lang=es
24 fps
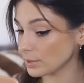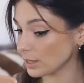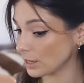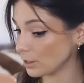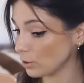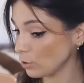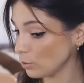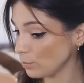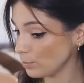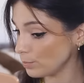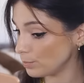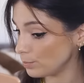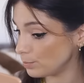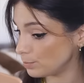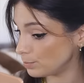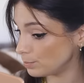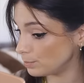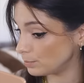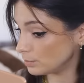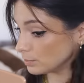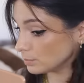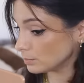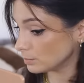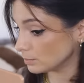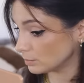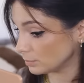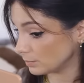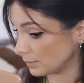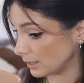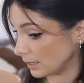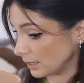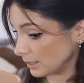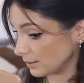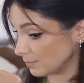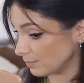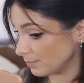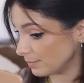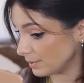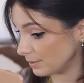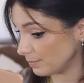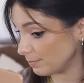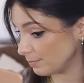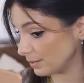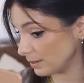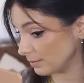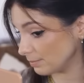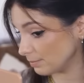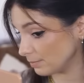Tengo un... Vale,
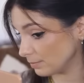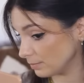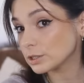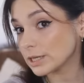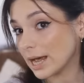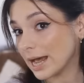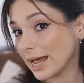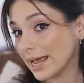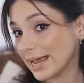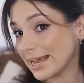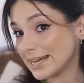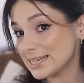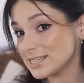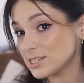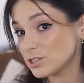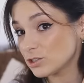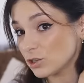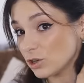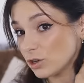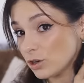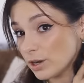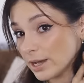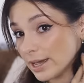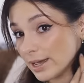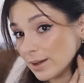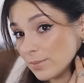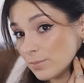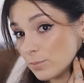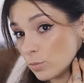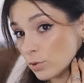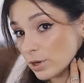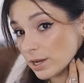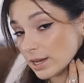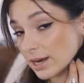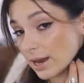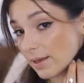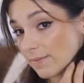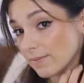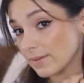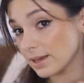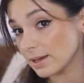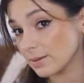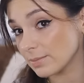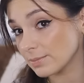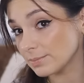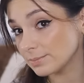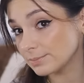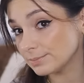pipi. O sea, esto es muy
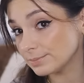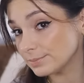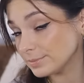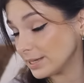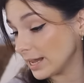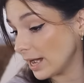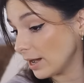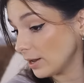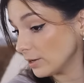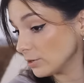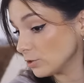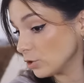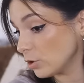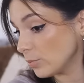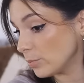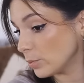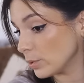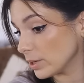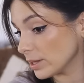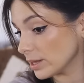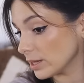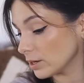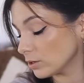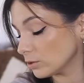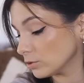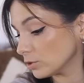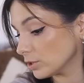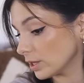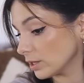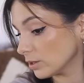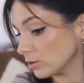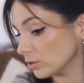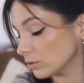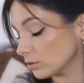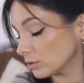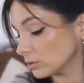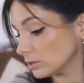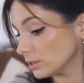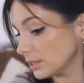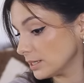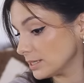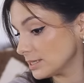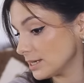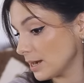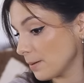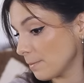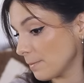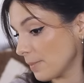grande ya no puede con tanto,
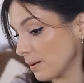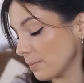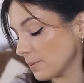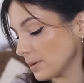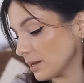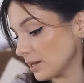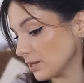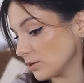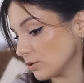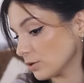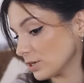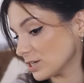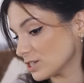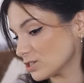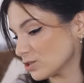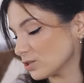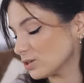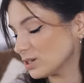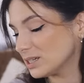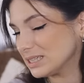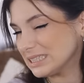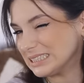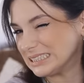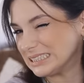tiene que ser más pequeño que eso.